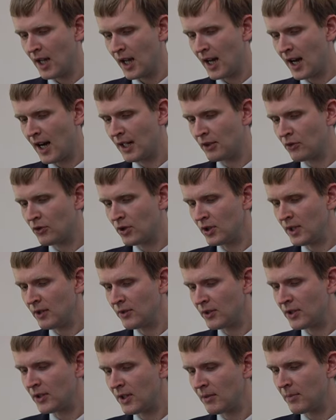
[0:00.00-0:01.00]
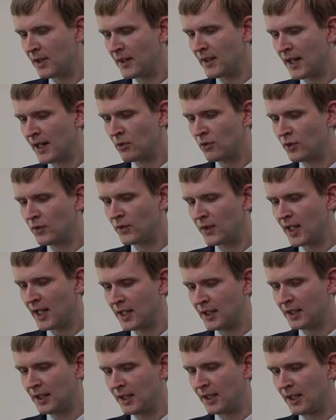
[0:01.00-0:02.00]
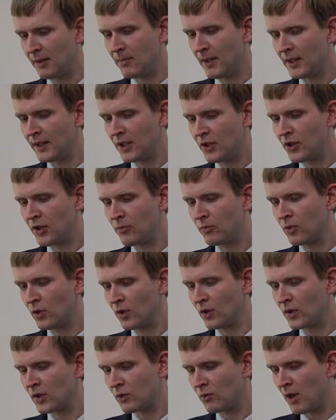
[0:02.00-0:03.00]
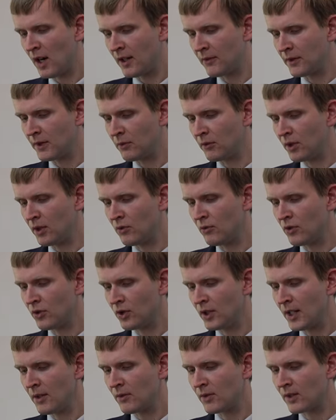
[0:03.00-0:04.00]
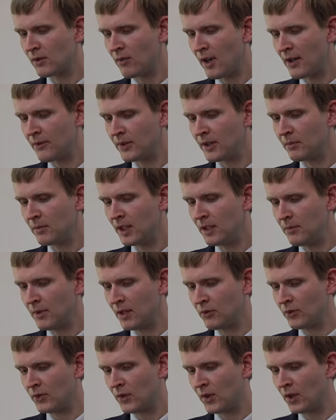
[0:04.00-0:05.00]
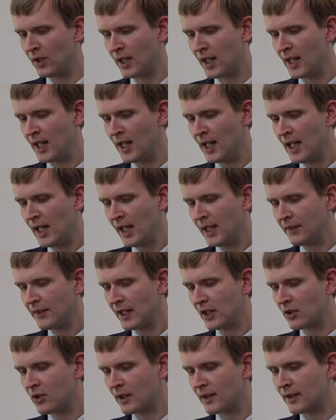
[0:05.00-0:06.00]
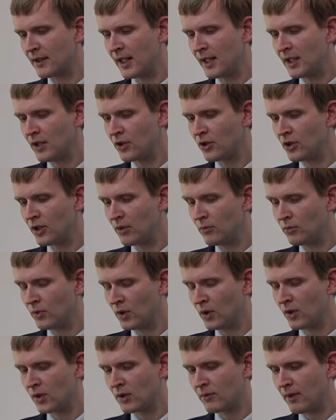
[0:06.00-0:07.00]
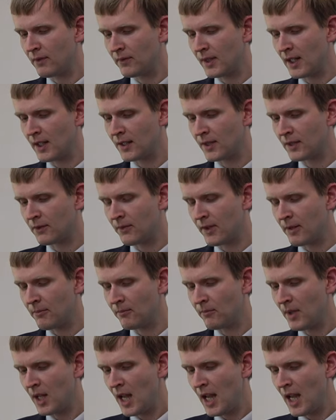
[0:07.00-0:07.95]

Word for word: a uczynię z Ciebie naród wielki i będę Ci błogosławił i uczynię sławnym imię Twoje, także staniesz się błogosławieństwem.